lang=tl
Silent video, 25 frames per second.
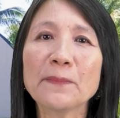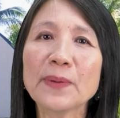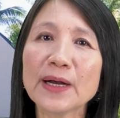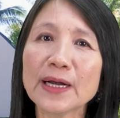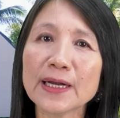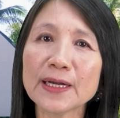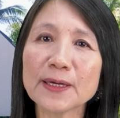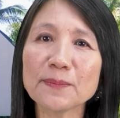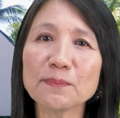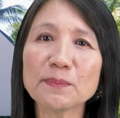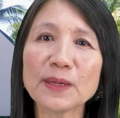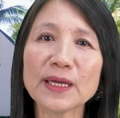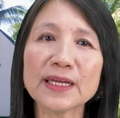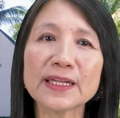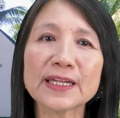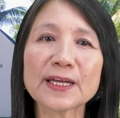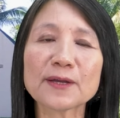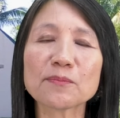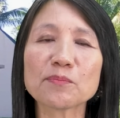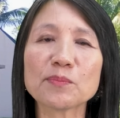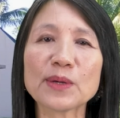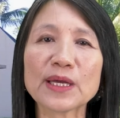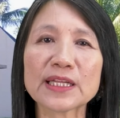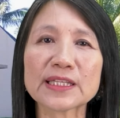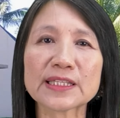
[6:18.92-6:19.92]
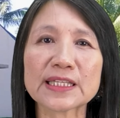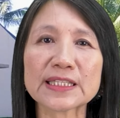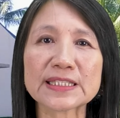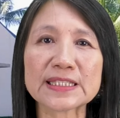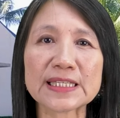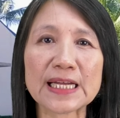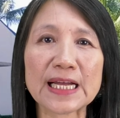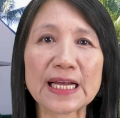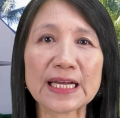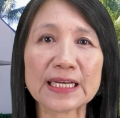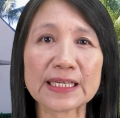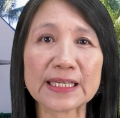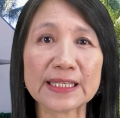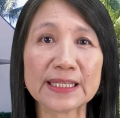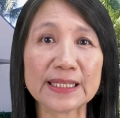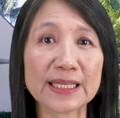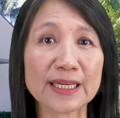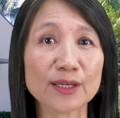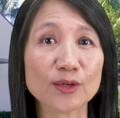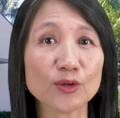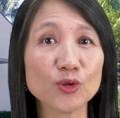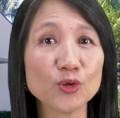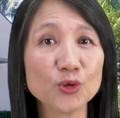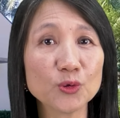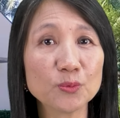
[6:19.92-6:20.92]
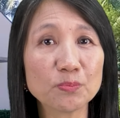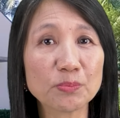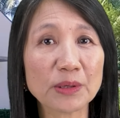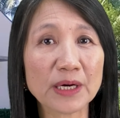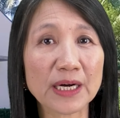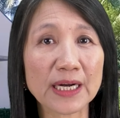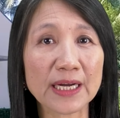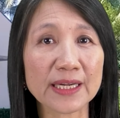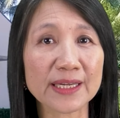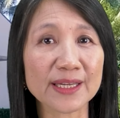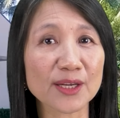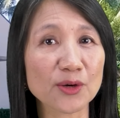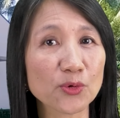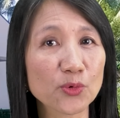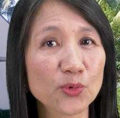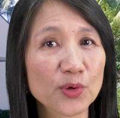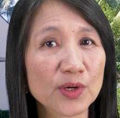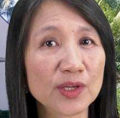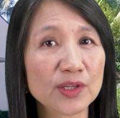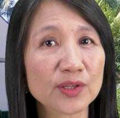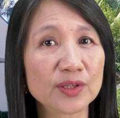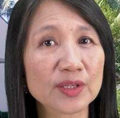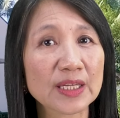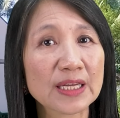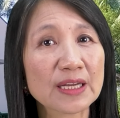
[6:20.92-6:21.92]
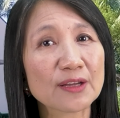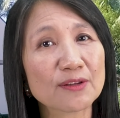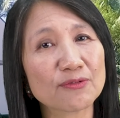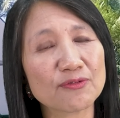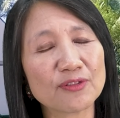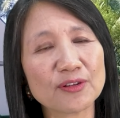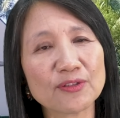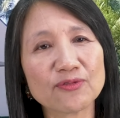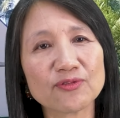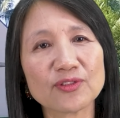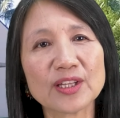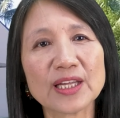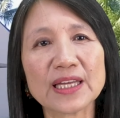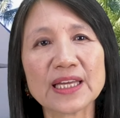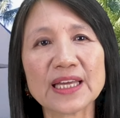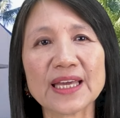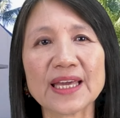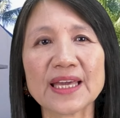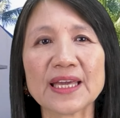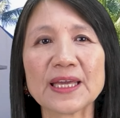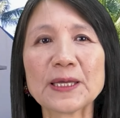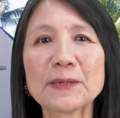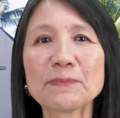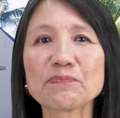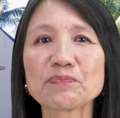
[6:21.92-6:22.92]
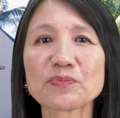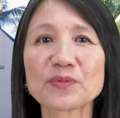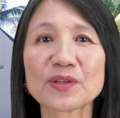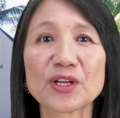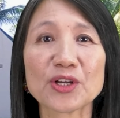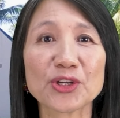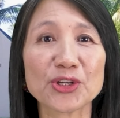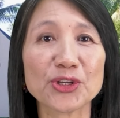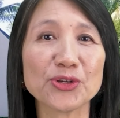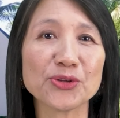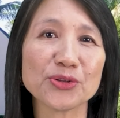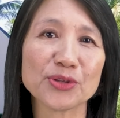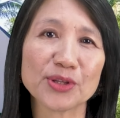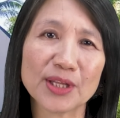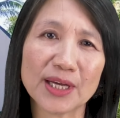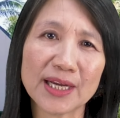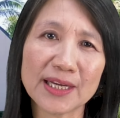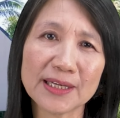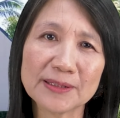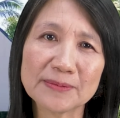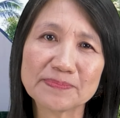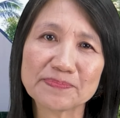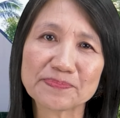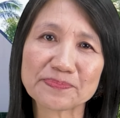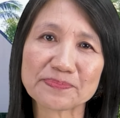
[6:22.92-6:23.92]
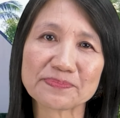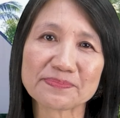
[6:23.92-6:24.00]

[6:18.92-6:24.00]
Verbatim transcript: Pag may nagbenta sa akin ng lupa na worth 50K, yun na.